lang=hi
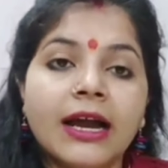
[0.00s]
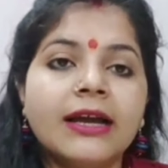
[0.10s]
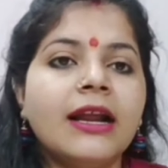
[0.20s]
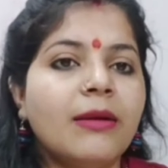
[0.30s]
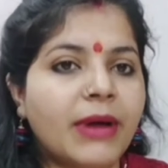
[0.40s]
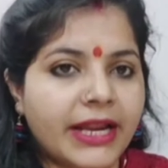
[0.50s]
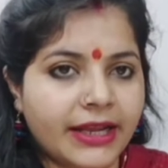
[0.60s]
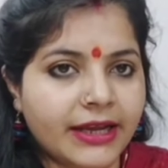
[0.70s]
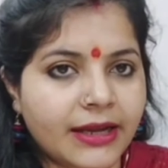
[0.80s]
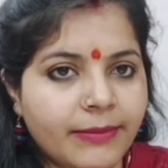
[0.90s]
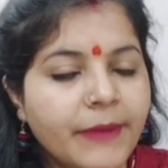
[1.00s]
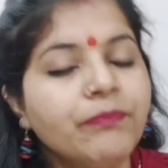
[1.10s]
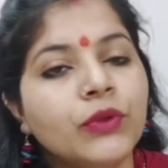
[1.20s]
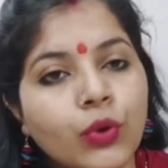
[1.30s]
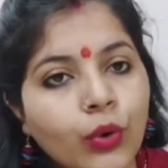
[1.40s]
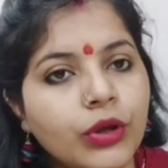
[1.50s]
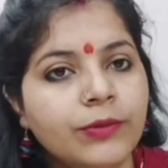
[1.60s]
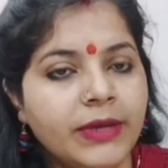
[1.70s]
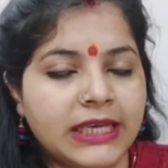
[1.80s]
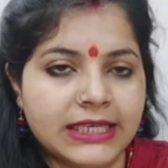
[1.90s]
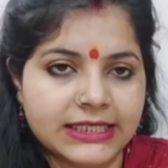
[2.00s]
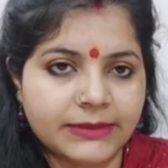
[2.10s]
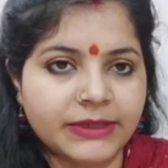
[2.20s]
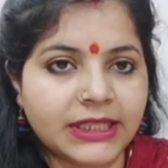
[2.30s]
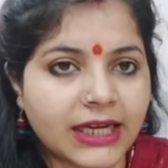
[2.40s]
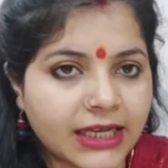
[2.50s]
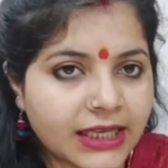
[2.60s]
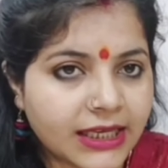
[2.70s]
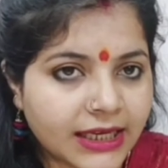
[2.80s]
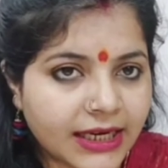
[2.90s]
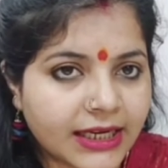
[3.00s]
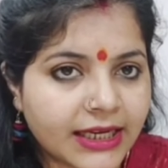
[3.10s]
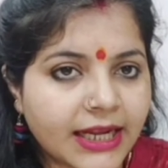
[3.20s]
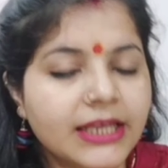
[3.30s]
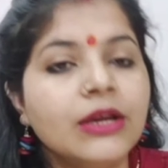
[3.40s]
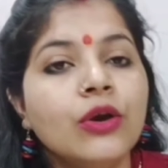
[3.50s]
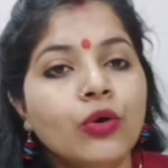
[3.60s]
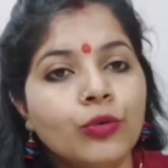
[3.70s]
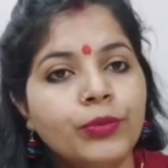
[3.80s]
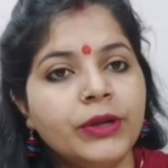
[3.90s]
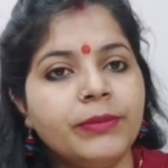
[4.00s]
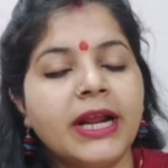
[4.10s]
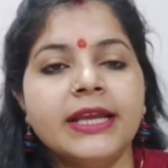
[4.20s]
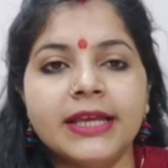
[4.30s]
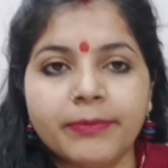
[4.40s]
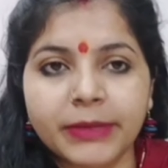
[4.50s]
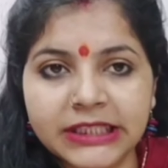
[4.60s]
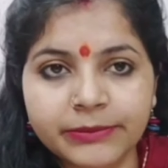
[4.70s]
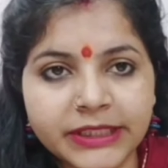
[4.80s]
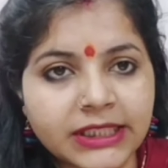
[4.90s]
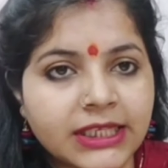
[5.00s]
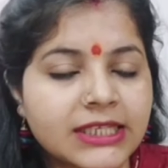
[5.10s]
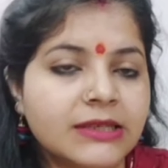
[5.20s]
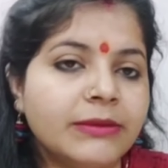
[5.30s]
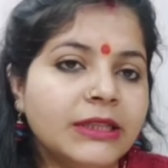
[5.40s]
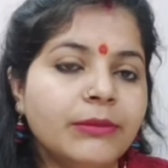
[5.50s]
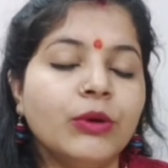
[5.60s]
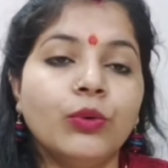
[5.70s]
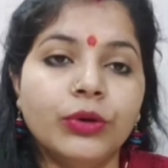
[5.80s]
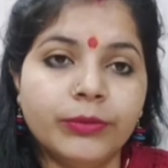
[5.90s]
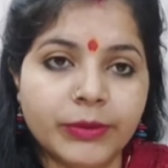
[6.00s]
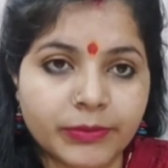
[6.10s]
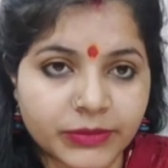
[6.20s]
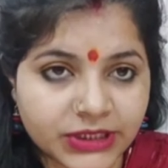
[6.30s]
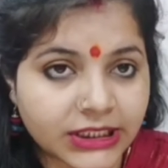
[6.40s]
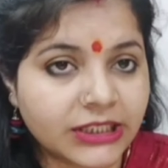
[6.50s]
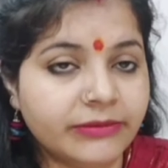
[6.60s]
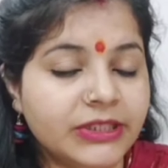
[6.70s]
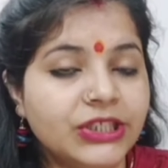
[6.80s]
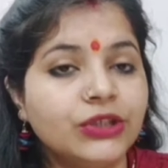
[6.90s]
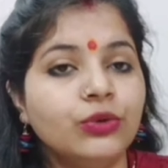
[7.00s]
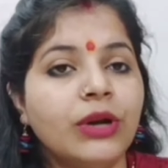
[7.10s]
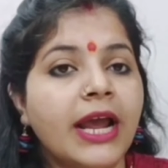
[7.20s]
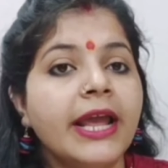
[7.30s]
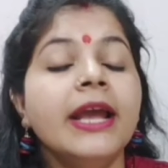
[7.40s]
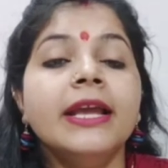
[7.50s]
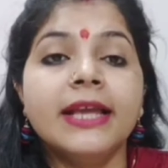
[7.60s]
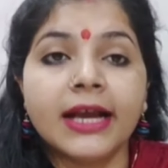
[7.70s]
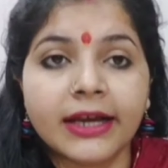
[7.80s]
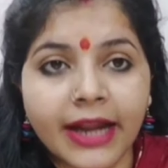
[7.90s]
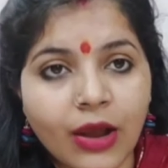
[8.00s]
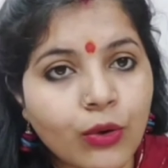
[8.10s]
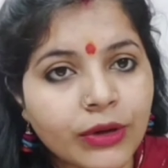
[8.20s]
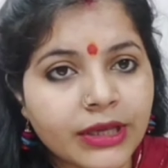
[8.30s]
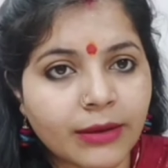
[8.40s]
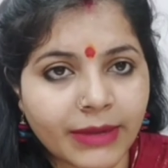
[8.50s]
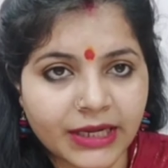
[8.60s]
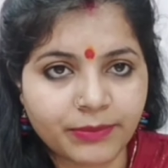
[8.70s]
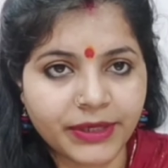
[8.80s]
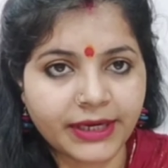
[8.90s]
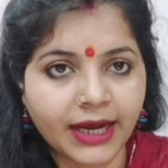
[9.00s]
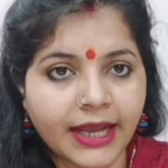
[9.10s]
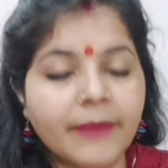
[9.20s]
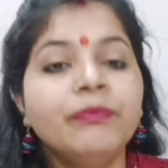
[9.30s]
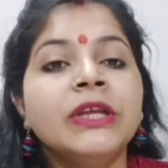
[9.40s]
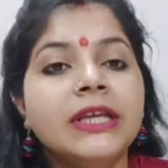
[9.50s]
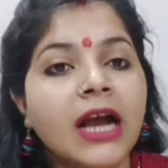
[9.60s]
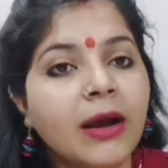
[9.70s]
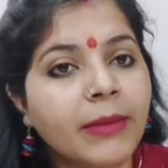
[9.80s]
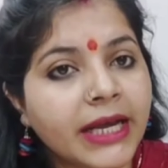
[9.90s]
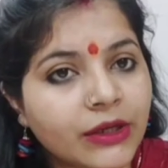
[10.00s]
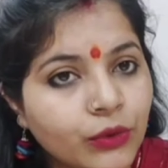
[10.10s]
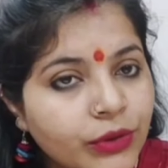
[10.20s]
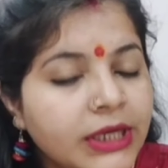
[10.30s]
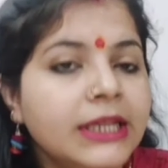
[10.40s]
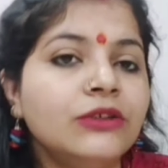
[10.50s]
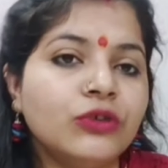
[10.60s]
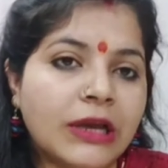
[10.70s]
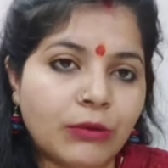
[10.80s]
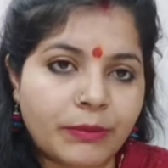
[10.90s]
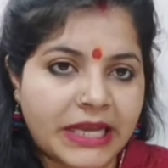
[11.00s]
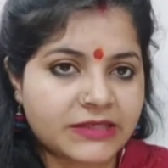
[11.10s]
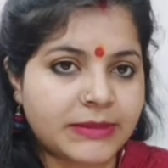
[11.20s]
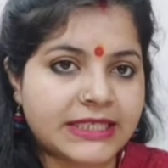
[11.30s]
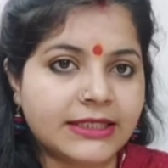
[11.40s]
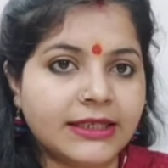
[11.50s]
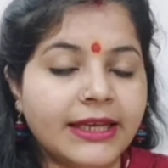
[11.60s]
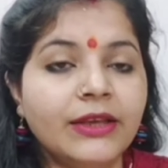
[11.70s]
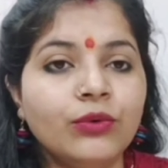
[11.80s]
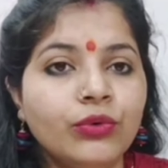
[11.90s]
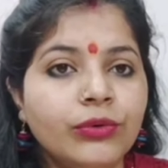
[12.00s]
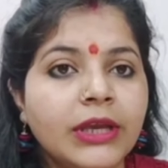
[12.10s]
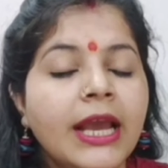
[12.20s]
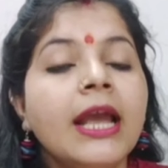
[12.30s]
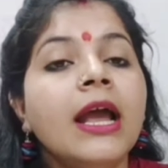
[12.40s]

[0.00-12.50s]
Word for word: अगर हमारे घर में कोई भी किसी भी तरह की करा कराई ऊपरी पराई या पति पत्नी के संबंध में कोई भी छंदी विच्छेद हो रहा है या ग्रहों की हमारी पीड़ा है या हमारी कुंडली जो है वो मैच मैचिंग नहीं हुई है